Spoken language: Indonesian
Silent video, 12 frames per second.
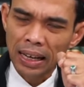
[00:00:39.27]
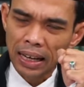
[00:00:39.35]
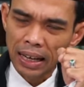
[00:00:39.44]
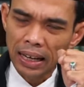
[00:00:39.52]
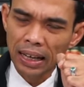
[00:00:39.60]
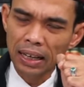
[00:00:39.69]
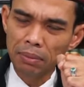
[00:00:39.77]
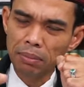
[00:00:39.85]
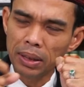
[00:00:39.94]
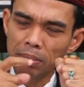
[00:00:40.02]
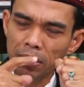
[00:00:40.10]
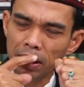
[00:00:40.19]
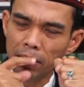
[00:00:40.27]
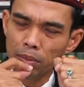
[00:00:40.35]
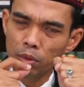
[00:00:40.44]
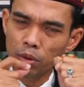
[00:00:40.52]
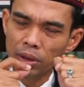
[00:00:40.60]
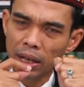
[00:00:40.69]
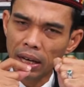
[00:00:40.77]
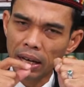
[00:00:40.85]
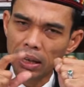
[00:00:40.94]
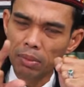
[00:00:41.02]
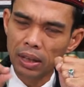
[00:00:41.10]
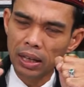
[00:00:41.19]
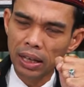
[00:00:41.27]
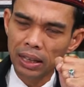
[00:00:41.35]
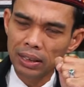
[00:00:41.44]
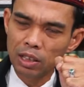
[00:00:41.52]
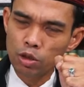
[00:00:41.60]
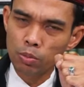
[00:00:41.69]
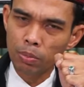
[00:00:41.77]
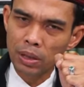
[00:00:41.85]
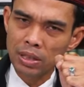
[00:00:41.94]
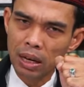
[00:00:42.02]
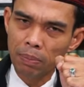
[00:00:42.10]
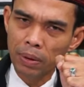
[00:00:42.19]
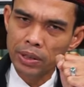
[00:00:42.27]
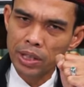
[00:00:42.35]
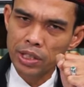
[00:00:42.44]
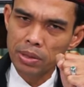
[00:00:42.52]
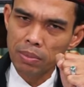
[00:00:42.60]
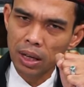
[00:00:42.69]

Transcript: Tahan bibirmu jangan berkata sumpah serapah caci